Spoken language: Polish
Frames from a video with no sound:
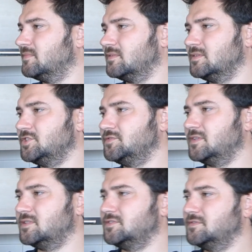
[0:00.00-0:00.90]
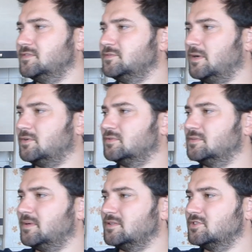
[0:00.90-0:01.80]
Dziwne, dziwny w smaku.
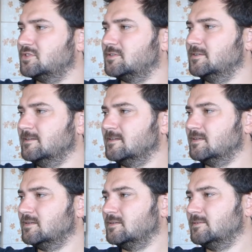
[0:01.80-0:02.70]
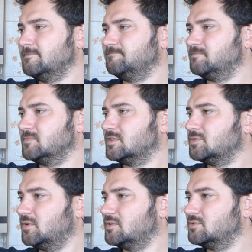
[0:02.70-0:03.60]
Tym bardziej, że
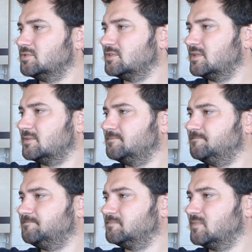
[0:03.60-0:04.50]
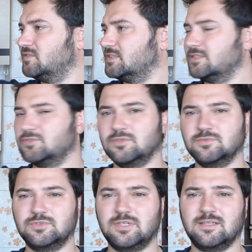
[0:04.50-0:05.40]
słody użyte nie wskazują
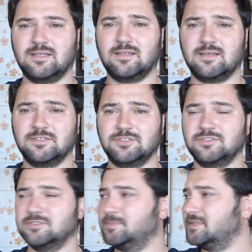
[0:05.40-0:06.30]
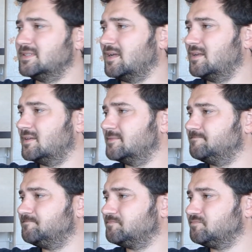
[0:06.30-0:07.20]
tutaj na jakieś specjalne,
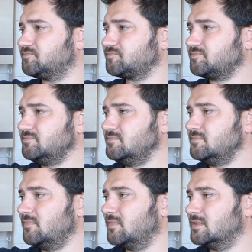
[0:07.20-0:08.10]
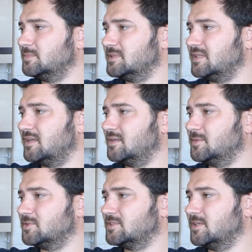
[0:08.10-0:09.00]
specjalnie
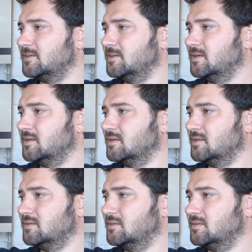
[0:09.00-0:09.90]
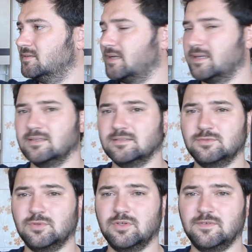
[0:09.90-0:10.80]
mocne y, takie
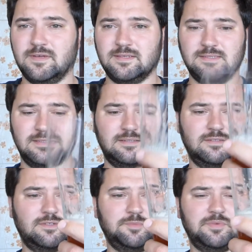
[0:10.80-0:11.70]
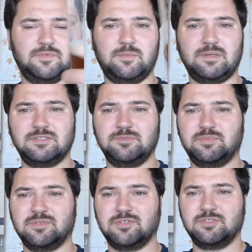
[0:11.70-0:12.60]
słodowe akcenty, no to piwo bardziej
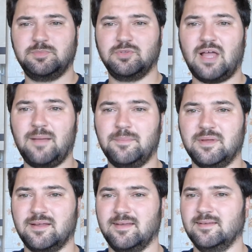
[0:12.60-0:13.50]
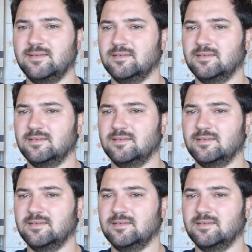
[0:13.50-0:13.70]
podchodzi pod amber ale